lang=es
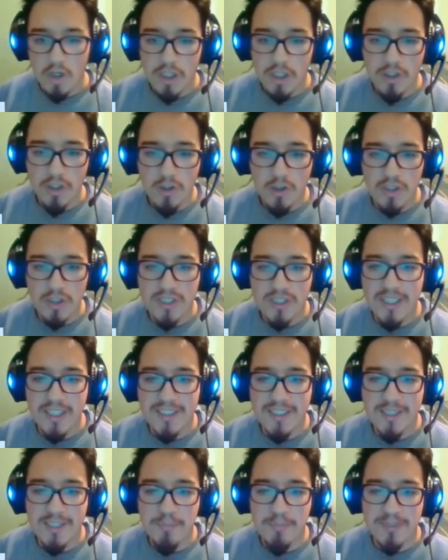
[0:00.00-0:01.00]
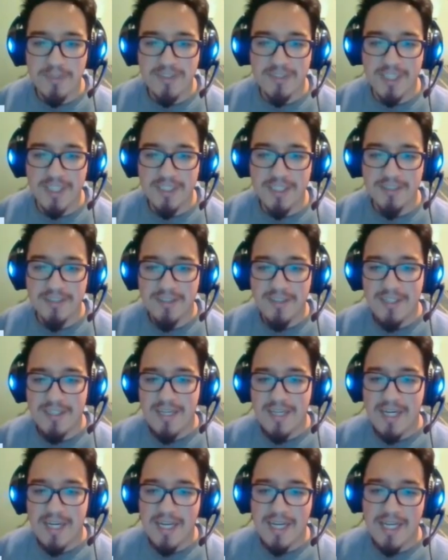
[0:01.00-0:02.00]
skin de Tempestad
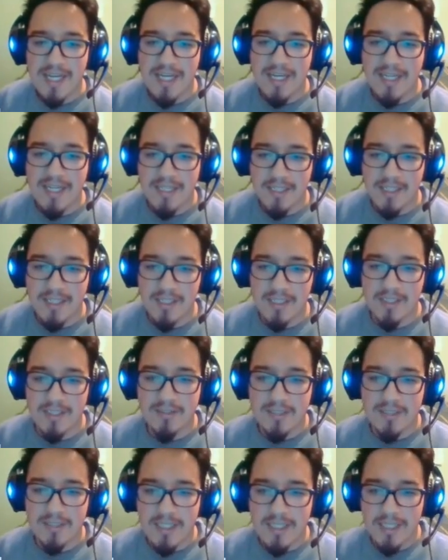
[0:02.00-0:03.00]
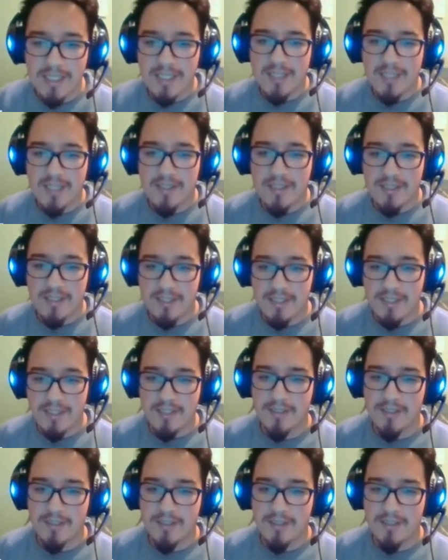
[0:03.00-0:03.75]
Alas. Alas de. No,